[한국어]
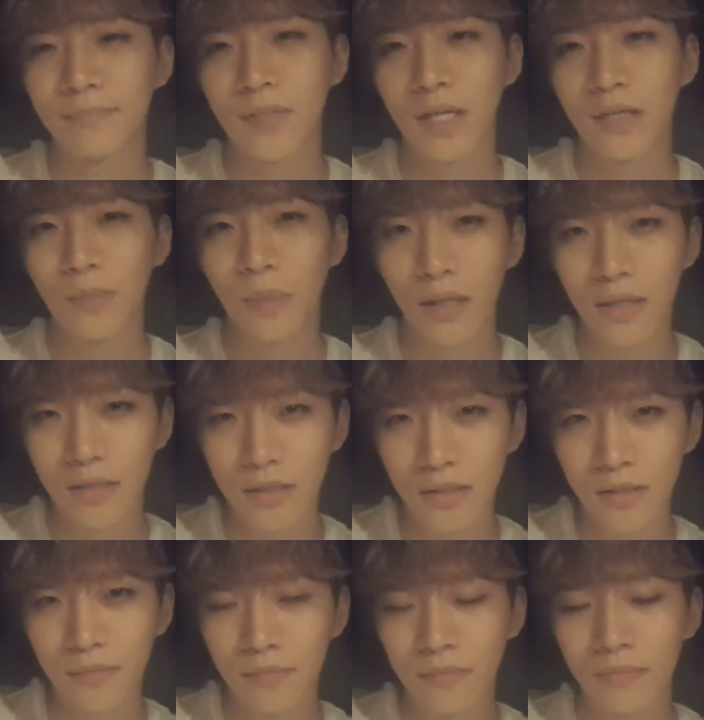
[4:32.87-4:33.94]

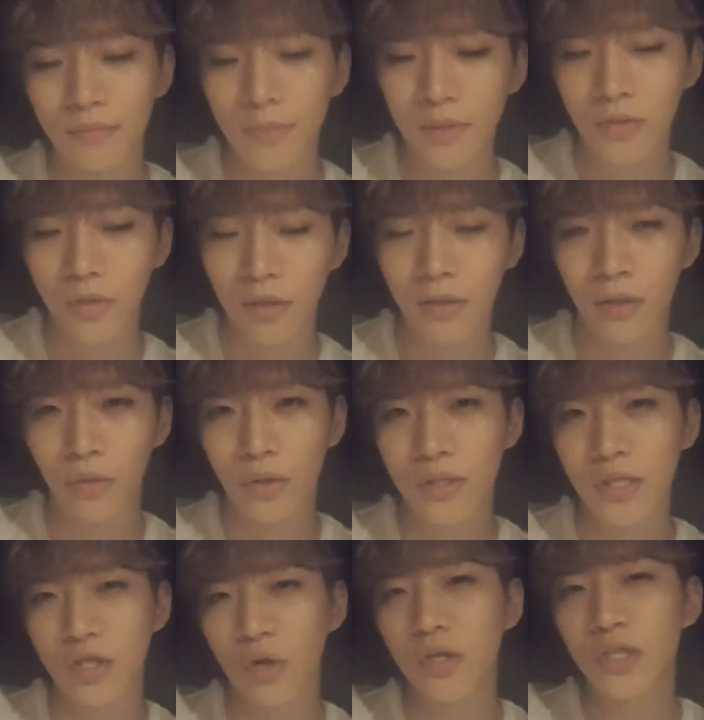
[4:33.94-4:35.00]
그만큼 저한테는 굉장히
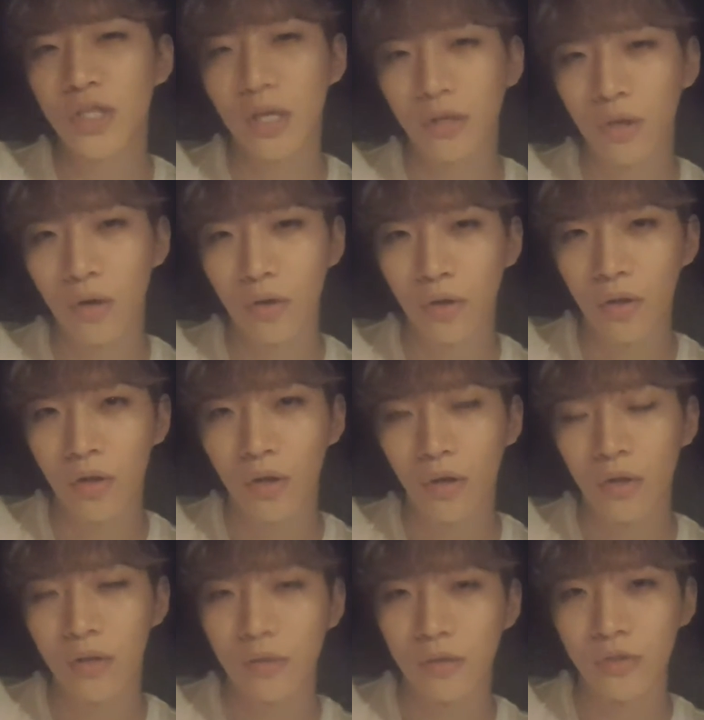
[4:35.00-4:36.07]
절실했던
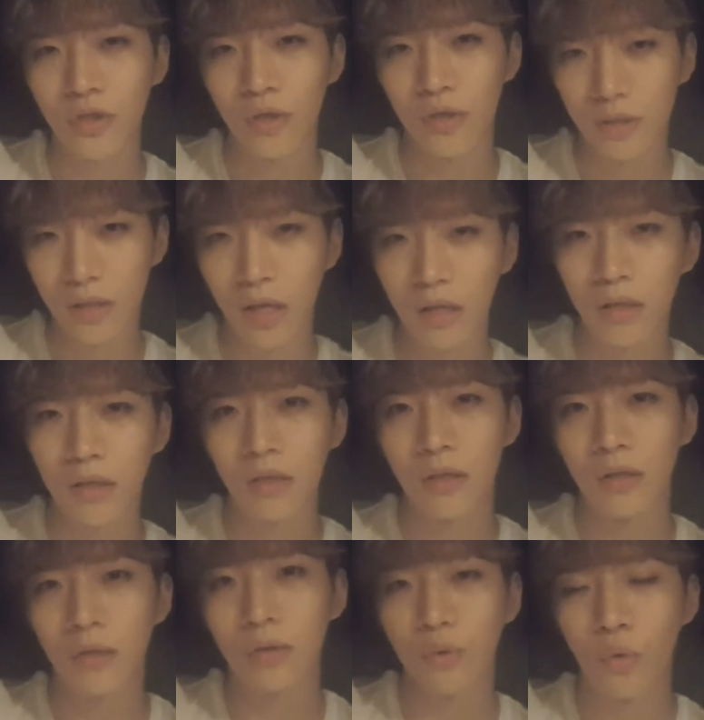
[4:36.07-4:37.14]
그 절실한
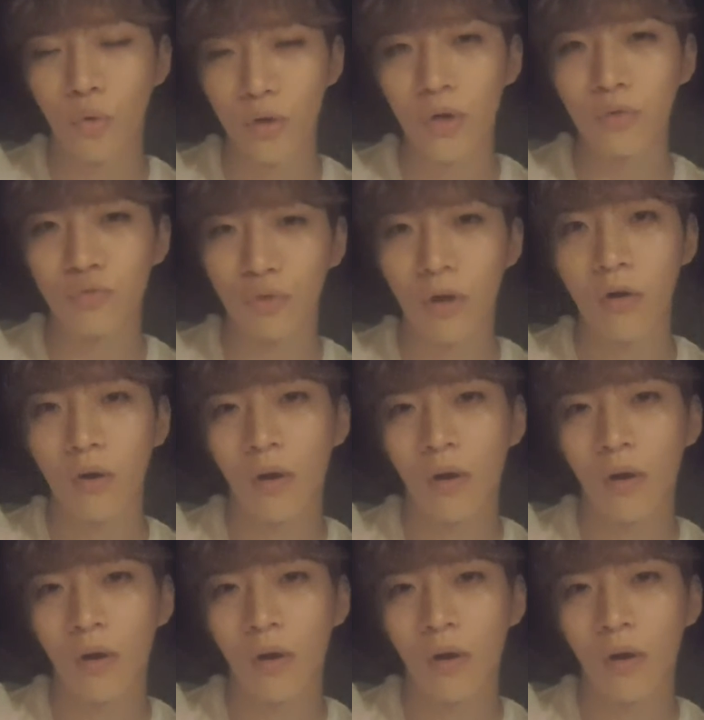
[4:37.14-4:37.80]
곡이었고요